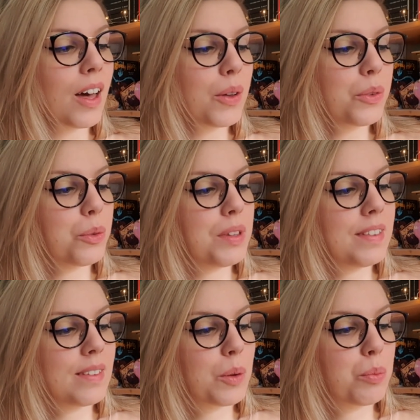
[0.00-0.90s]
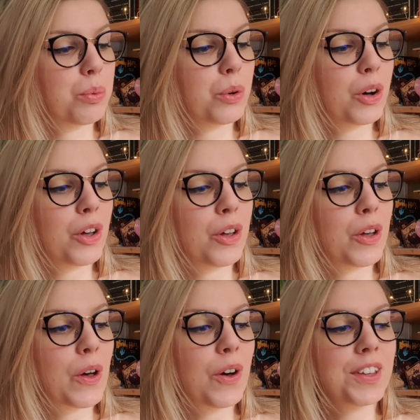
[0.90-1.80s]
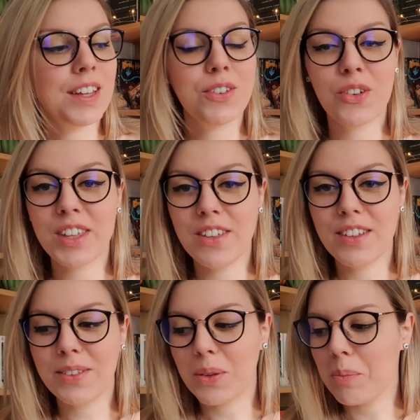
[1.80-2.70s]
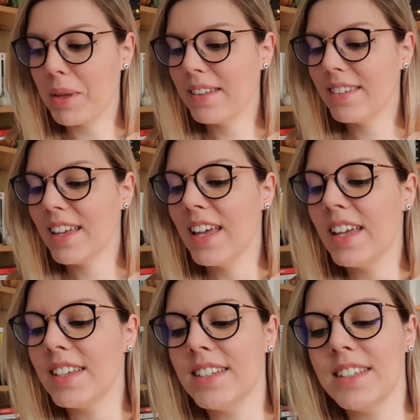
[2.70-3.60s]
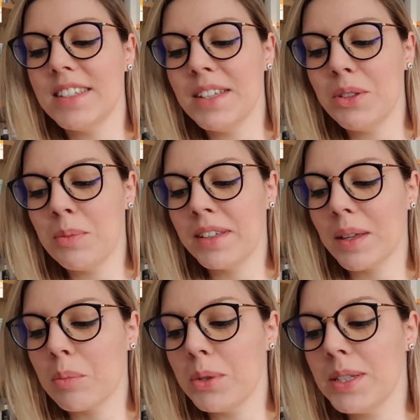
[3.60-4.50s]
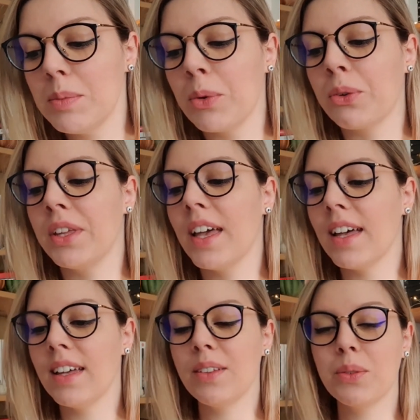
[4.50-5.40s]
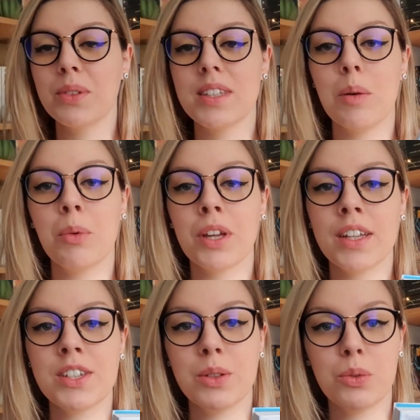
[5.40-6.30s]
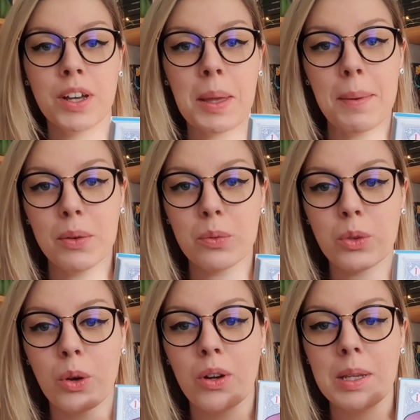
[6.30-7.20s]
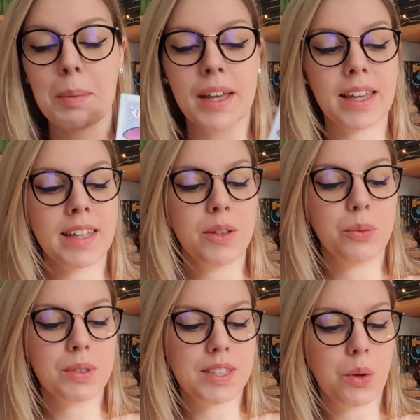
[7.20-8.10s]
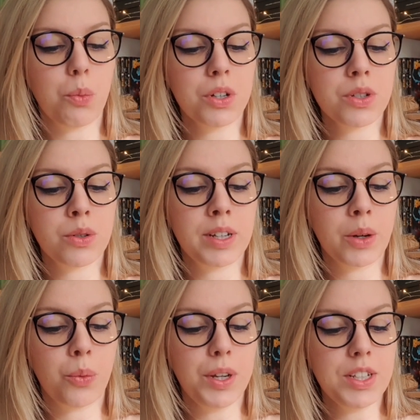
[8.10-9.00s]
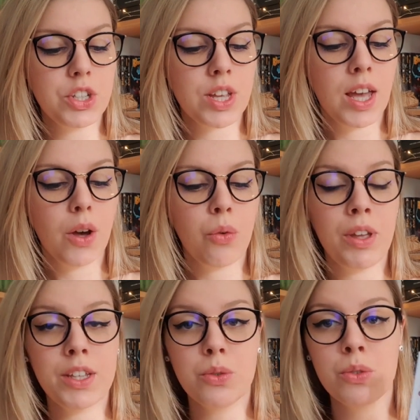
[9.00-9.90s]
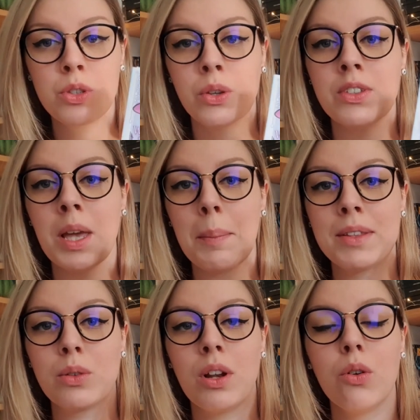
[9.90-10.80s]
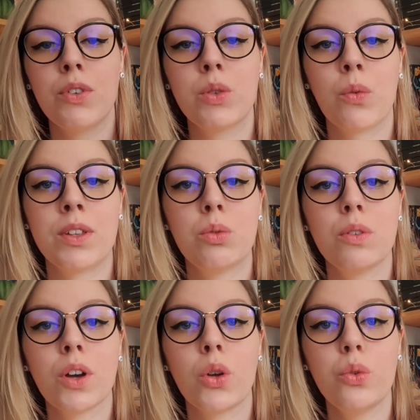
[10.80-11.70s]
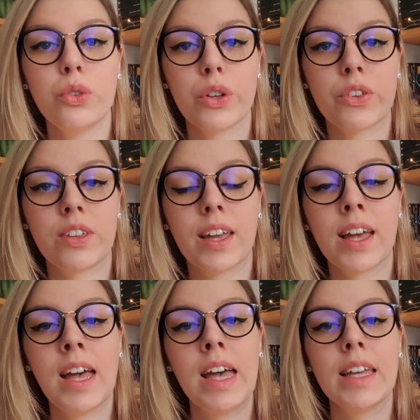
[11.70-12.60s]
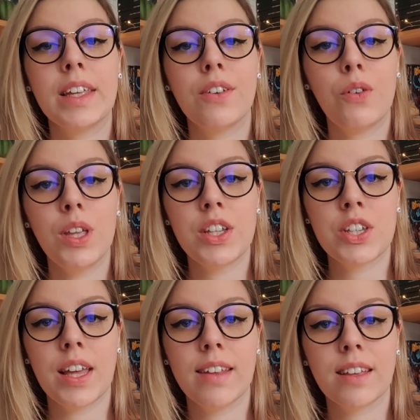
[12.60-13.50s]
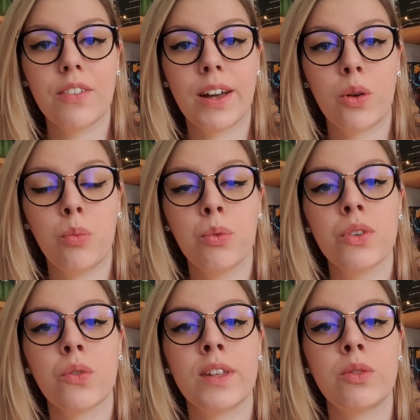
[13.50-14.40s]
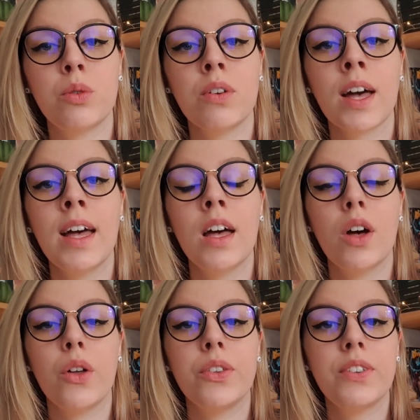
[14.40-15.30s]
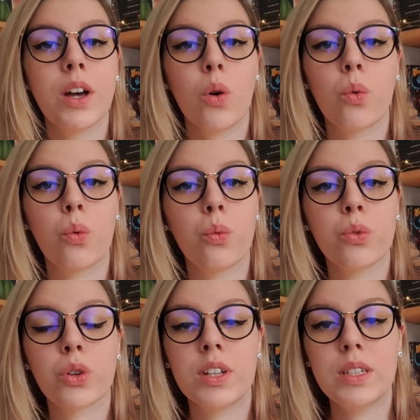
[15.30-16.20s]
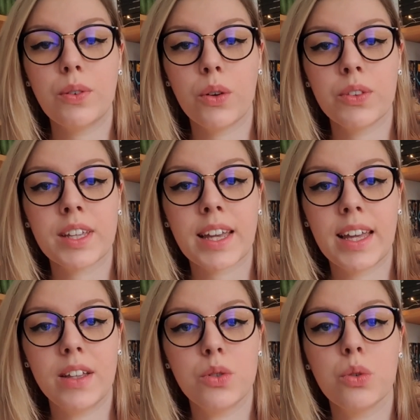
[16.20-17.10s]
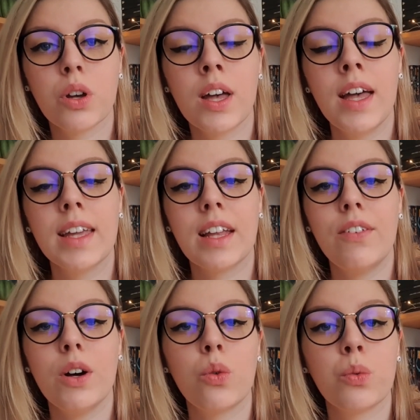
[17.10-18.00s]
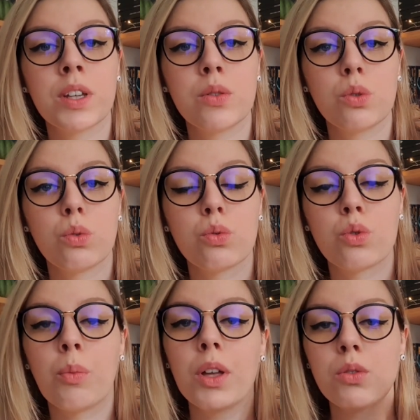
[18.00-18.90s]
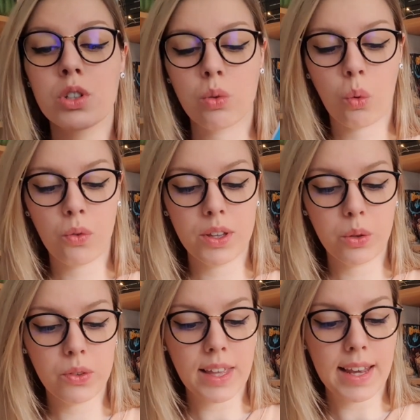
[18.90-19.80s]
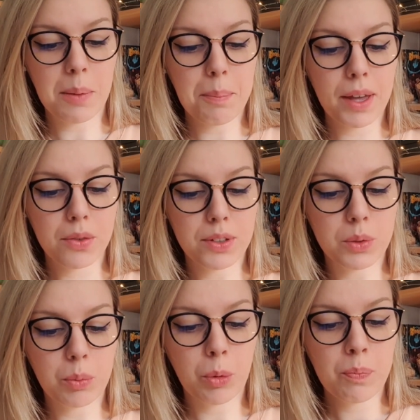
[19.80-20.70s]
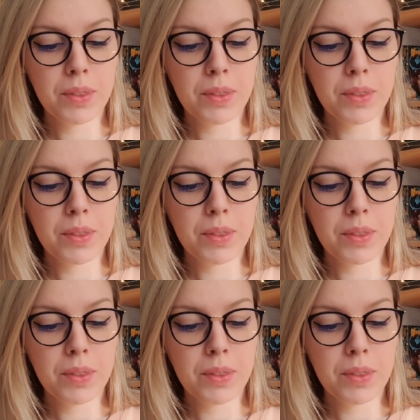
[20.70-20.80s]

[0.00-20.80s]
Ensuite, pour euh, En avant Yvette Tempête, j'ai décidé de mettre un petit manga. Donc c'est un manga que j'ai découvert il n'y a pas longtemps en librairie et donc c'est Wandering Witch, Voyage d'une sorcière parce que là en fait on va suivre une sorcière qui va voyager à travers le monde, on va suivre euh, ses rencontres, les différentes créatures qu'elle va rencontrer sur son chemin. Donc j'ai trouvé que ça allait parfaitement.